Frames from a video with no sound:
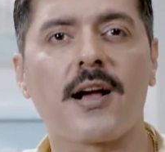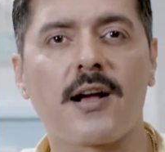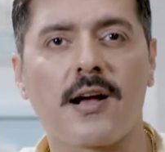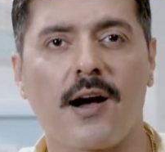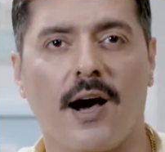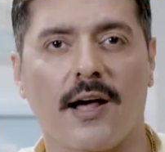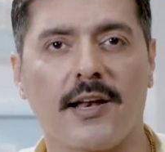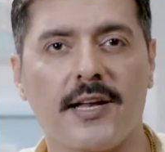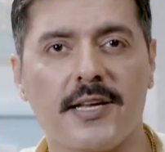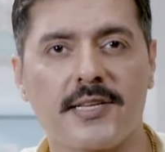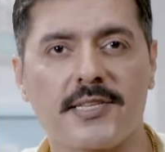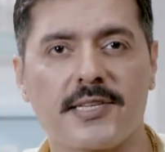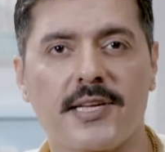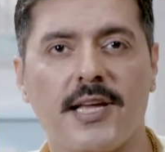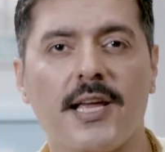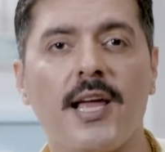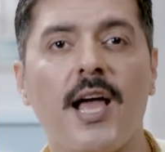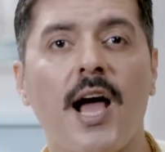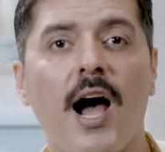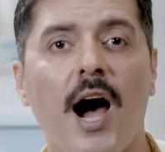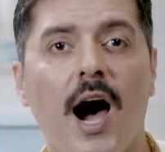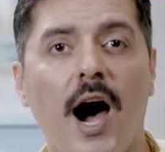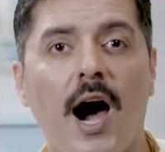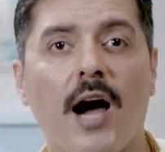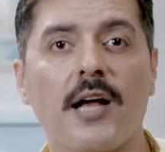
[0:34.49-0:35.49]
खाने से
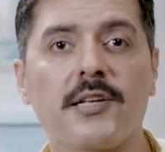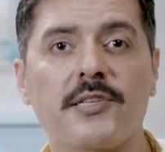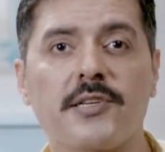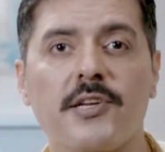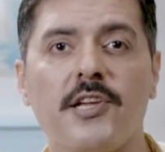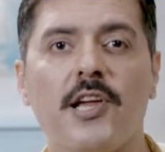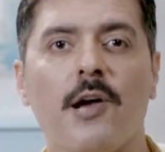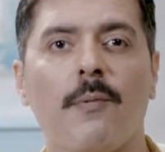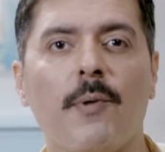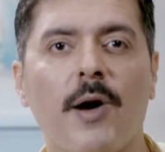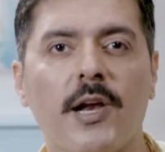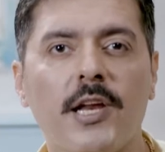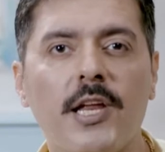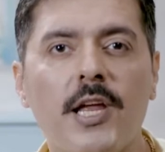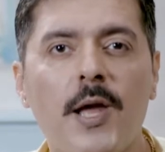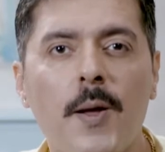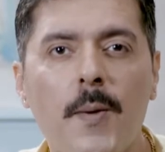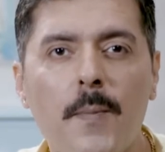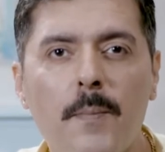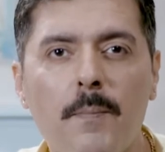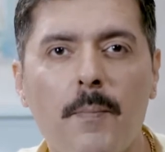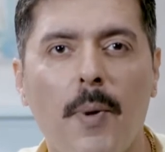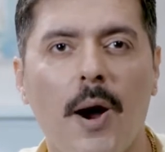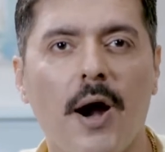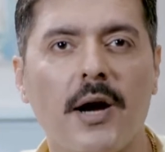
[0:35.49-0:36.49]
आज की हमारी
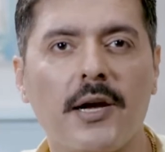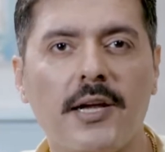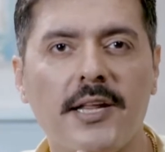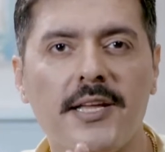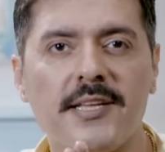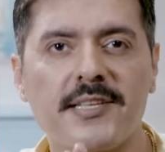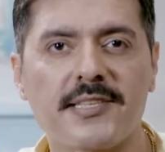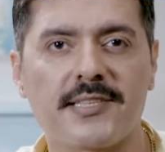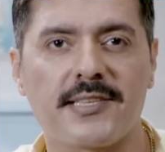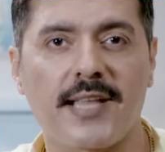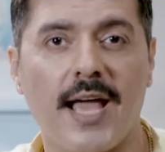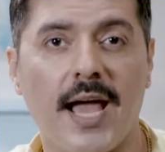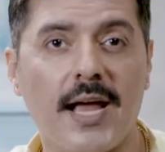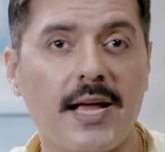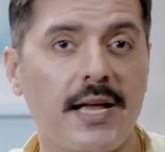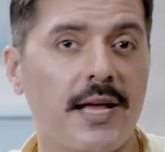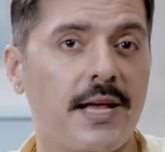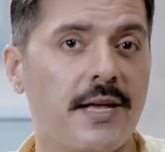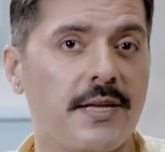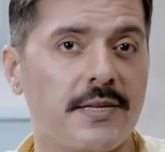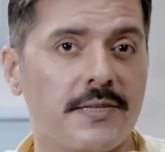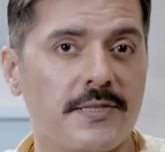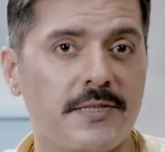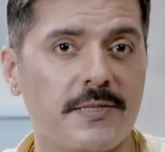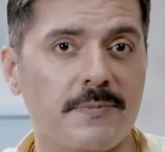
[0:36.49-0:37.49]
पार्टी स्नैक
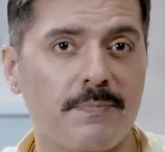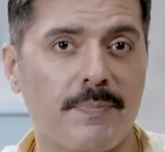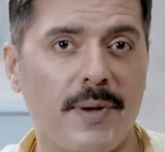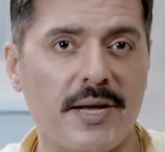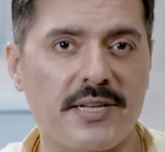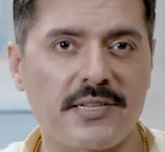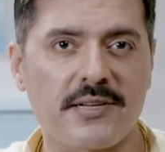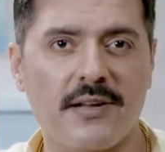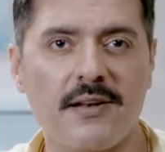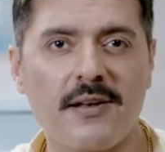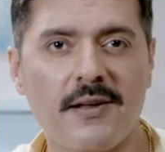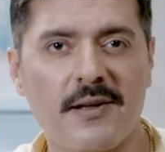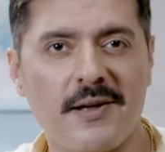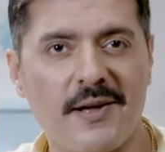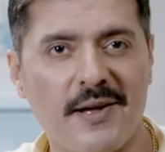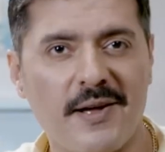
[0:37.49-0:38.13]
स्पेशल